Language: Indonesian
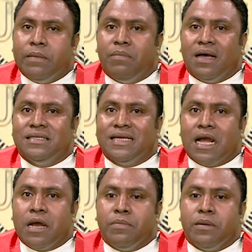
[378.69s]
ba sira
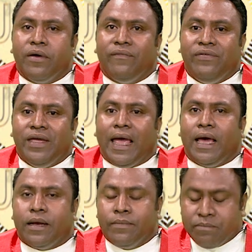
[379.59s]
ne bema
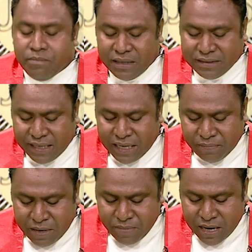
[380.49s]
fiel ba sira ne
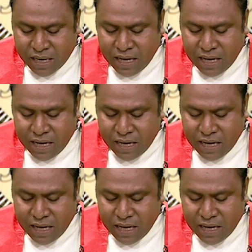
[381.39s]
bema